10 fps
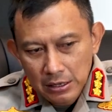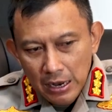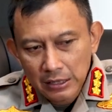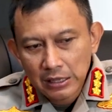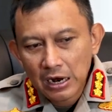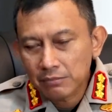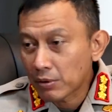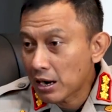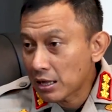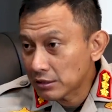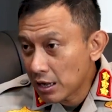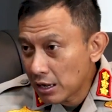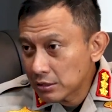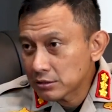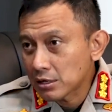alat-alat
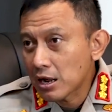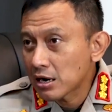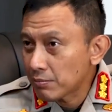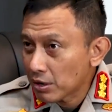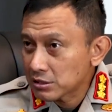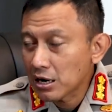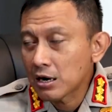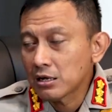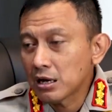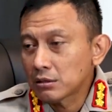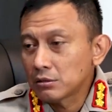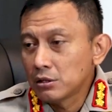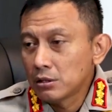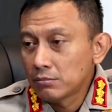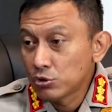peralatan, sarana prasarana yang
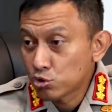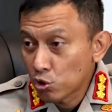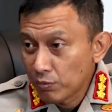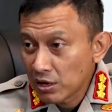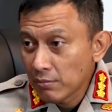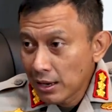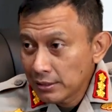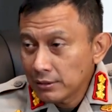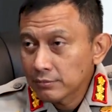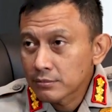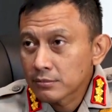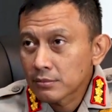mencukupi kembali